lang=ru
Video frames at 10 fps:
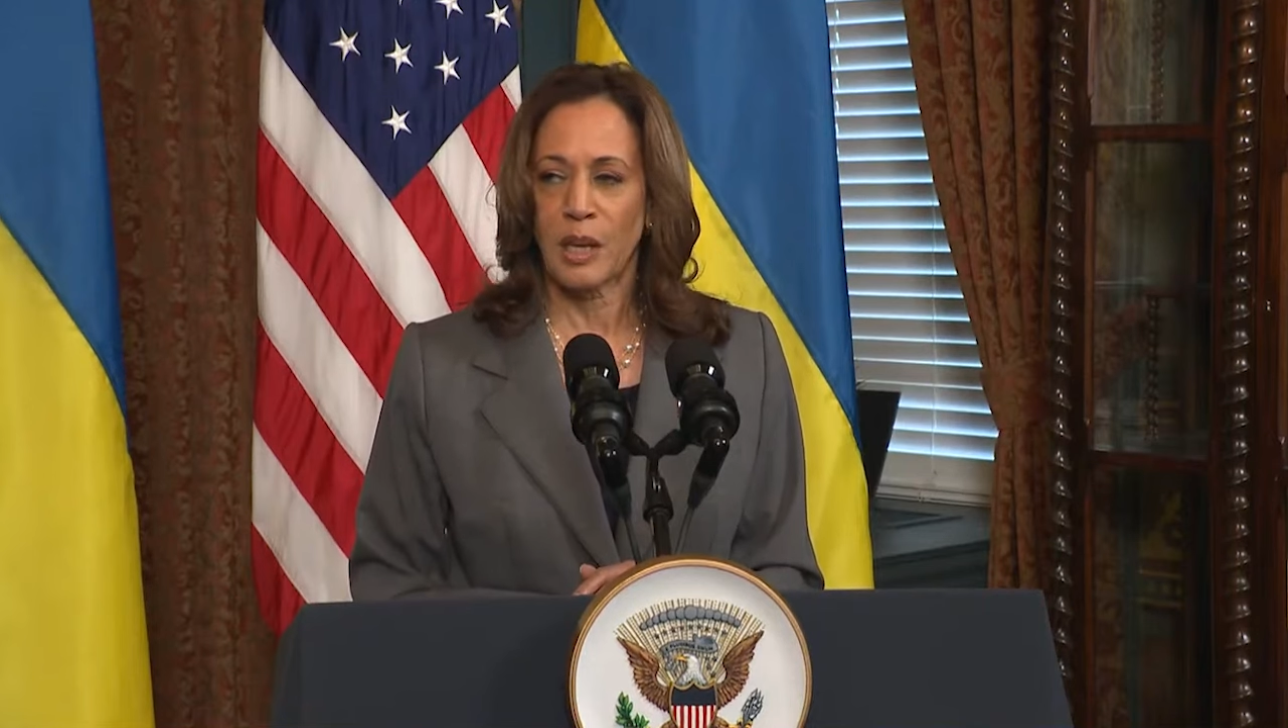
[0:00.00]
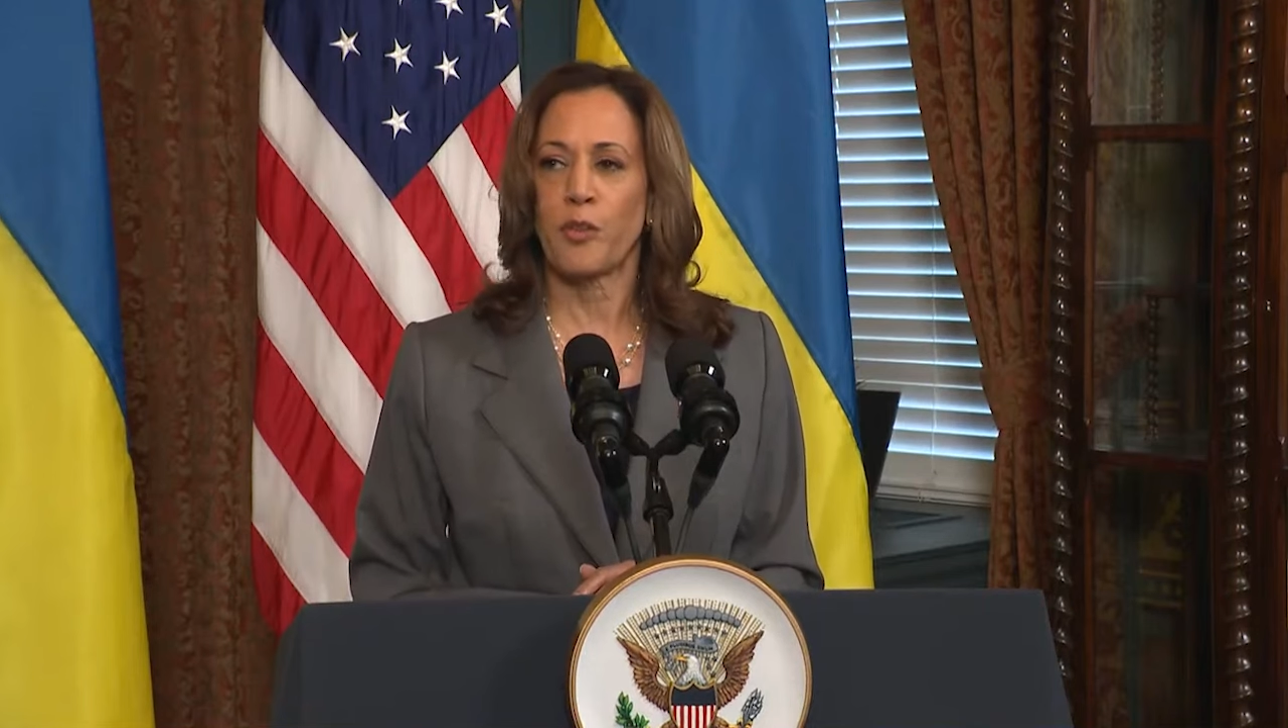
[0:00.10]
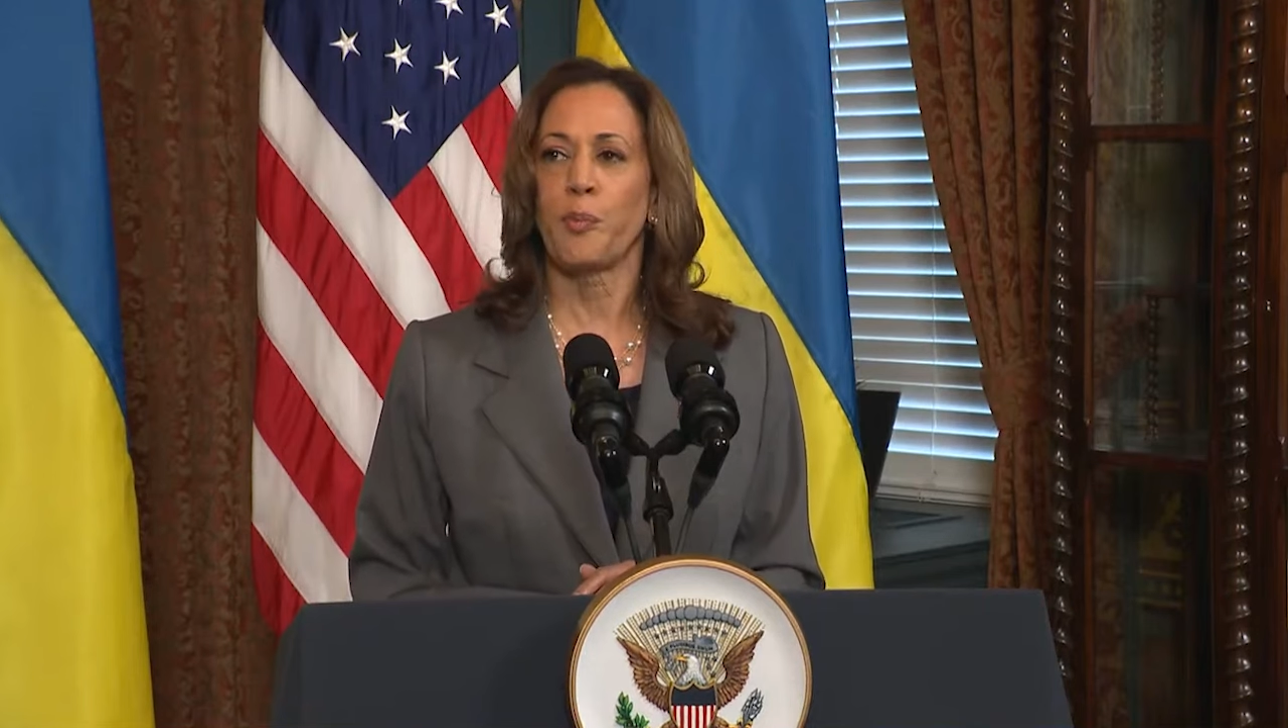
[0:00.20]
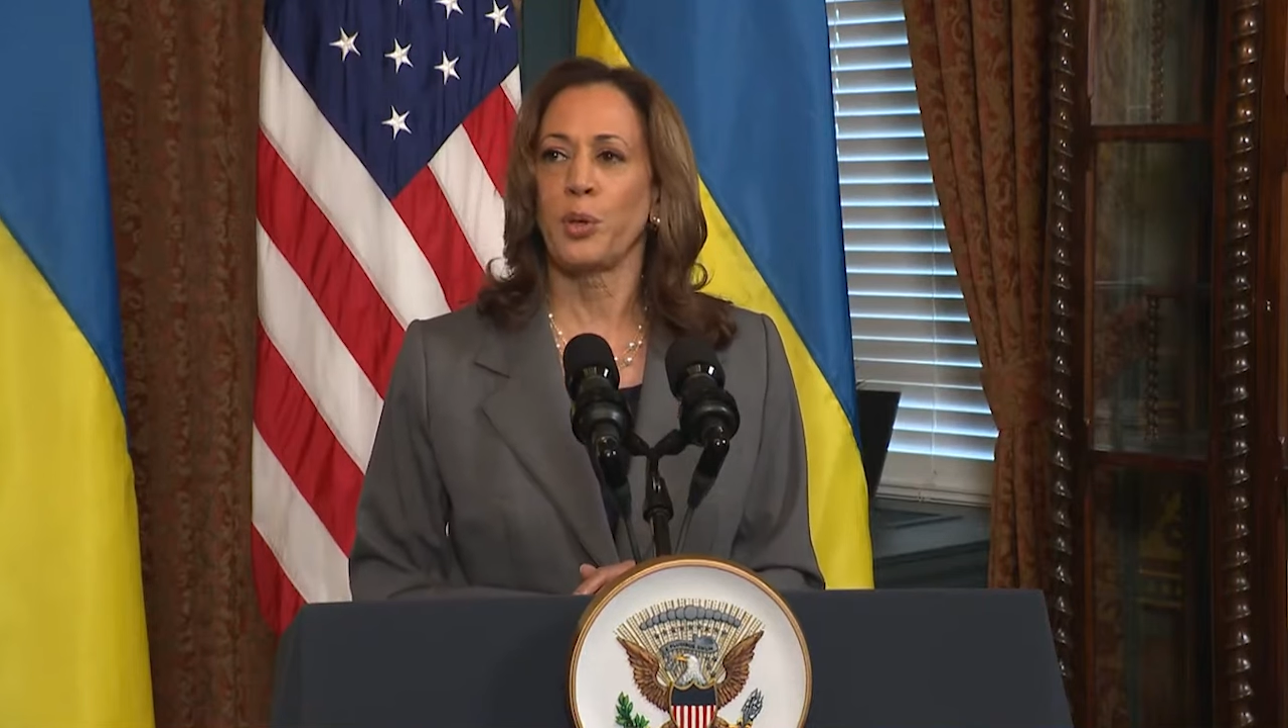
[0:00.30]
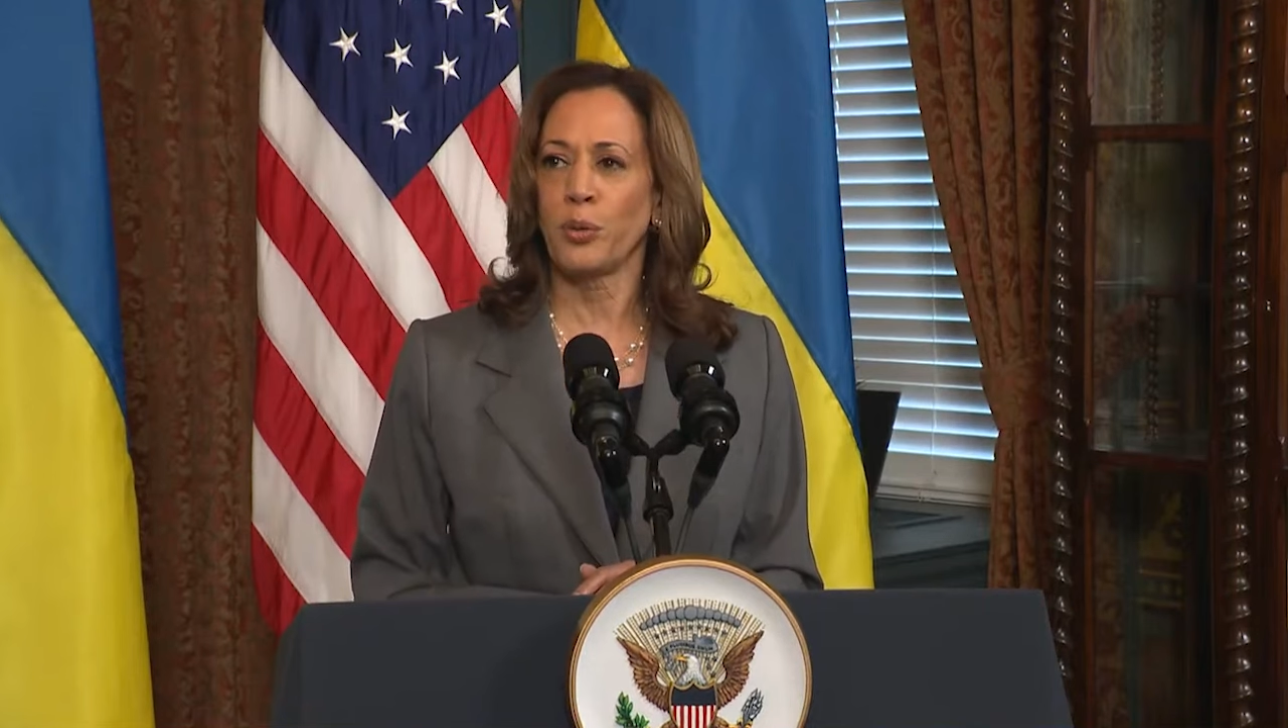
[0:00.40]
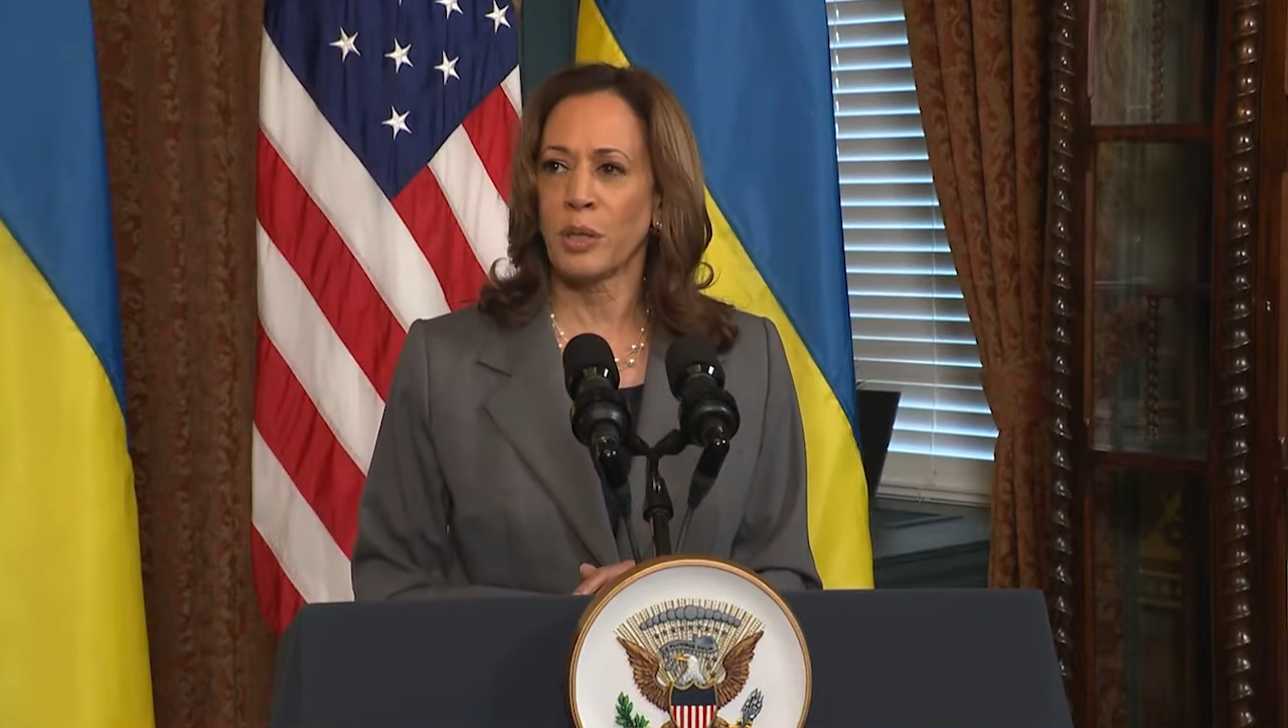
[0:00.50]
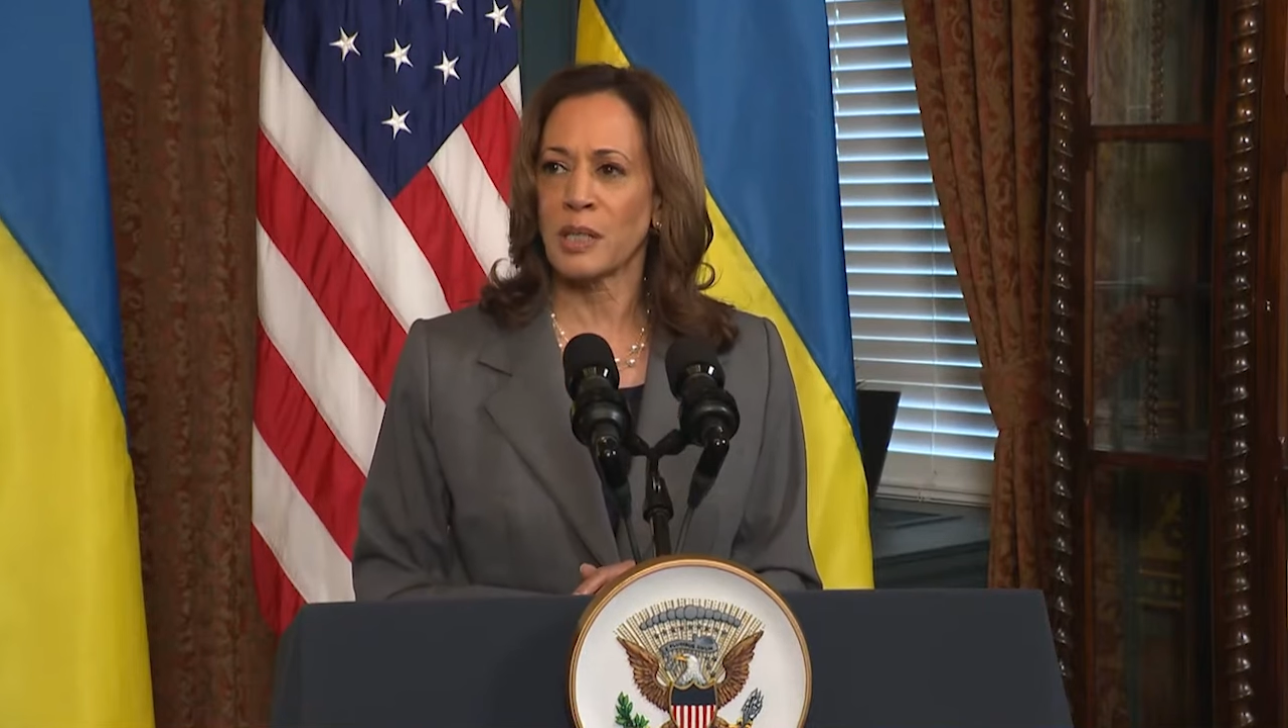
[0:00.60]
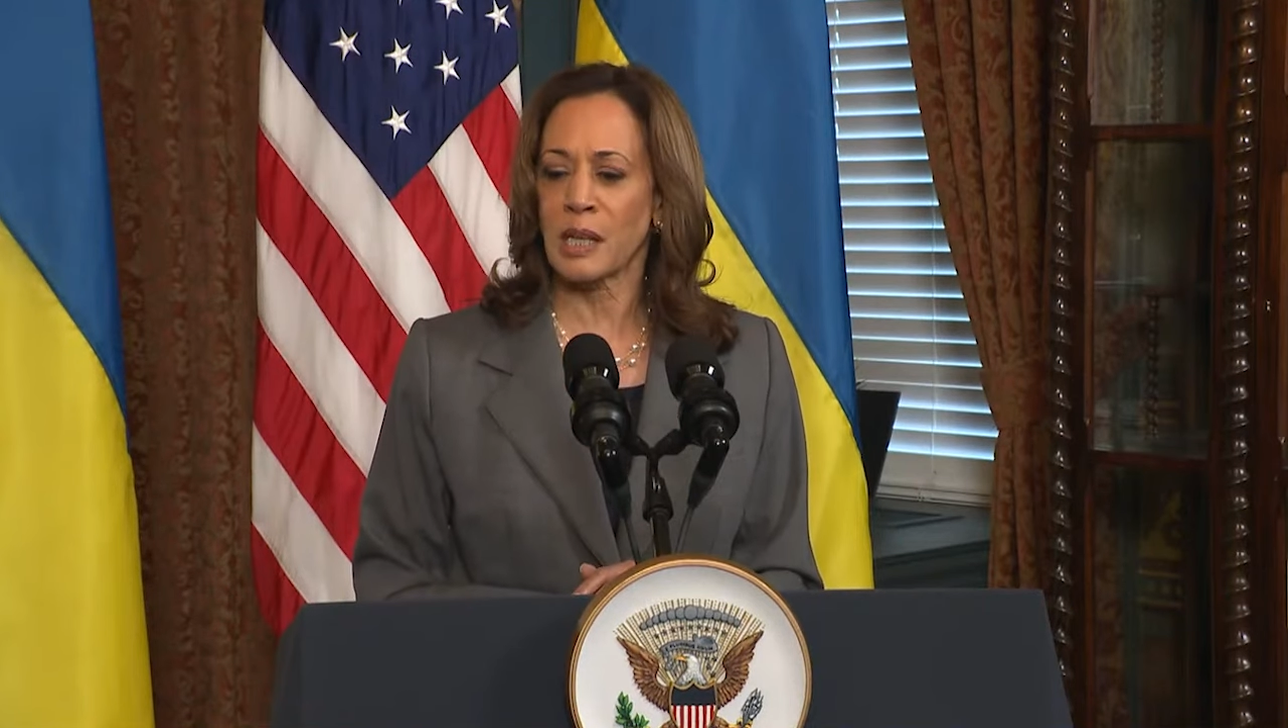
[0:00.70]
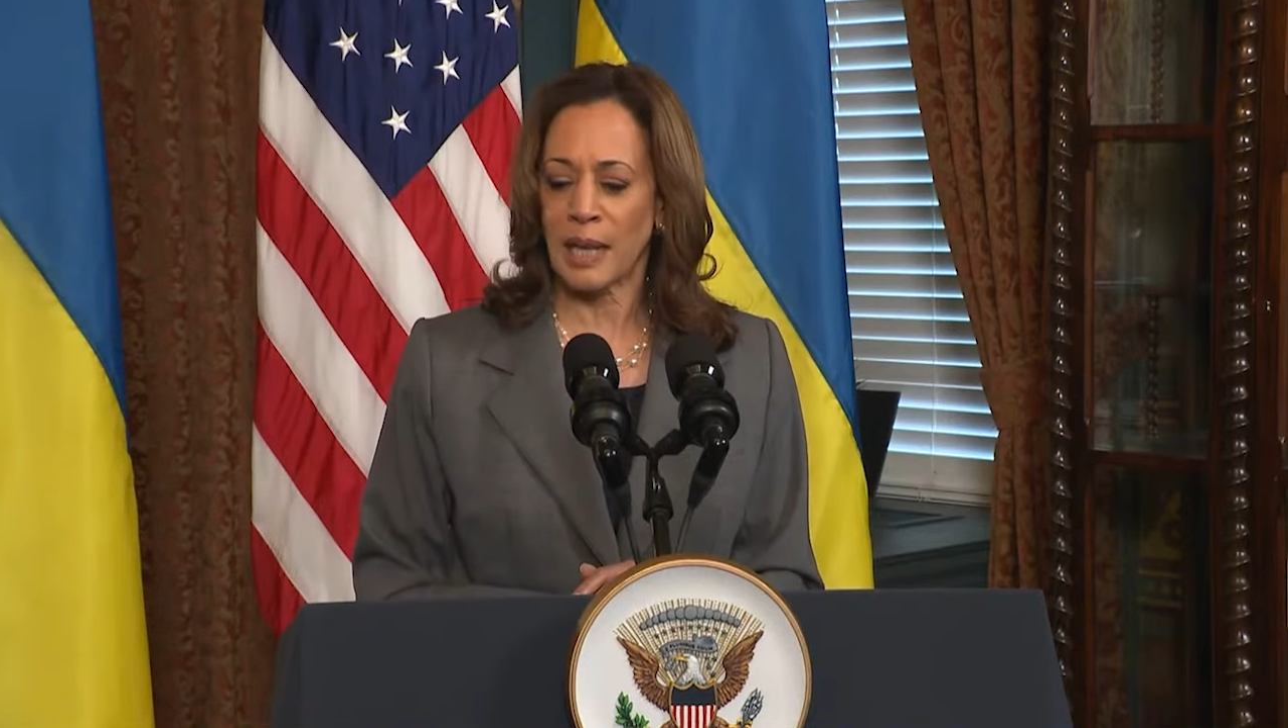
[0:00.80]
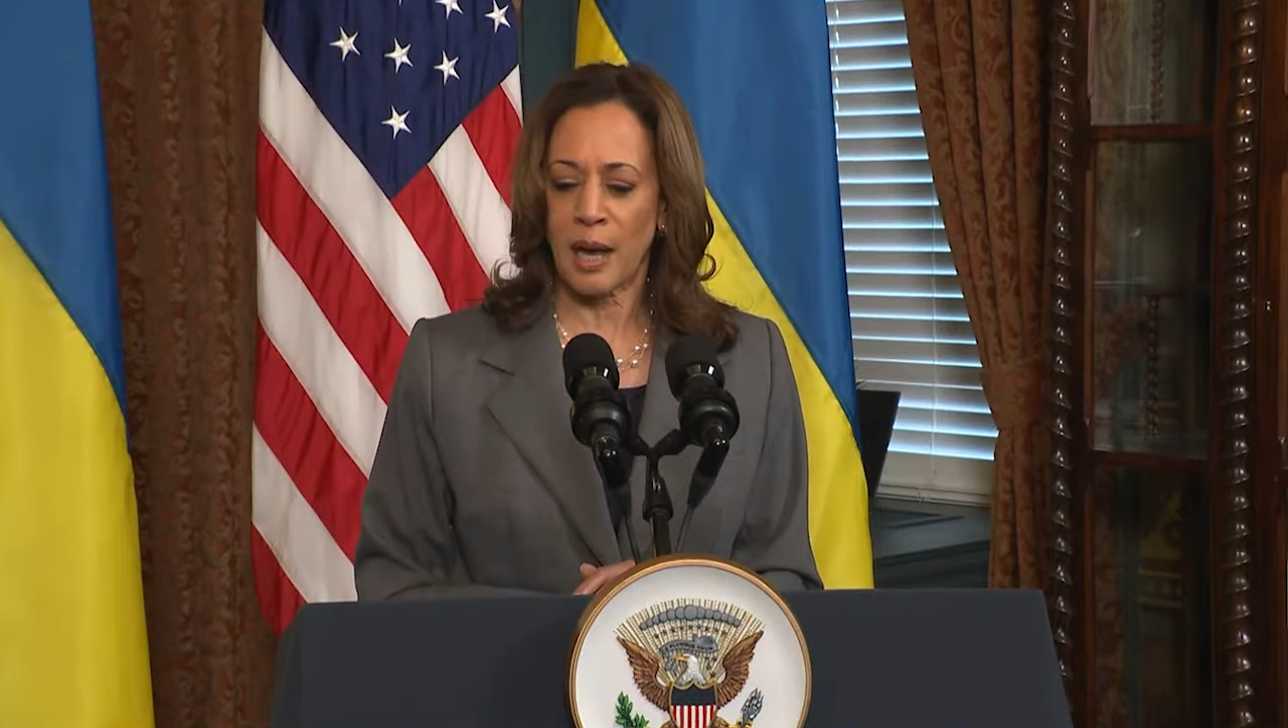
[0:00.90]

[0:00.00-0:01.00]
Если Путину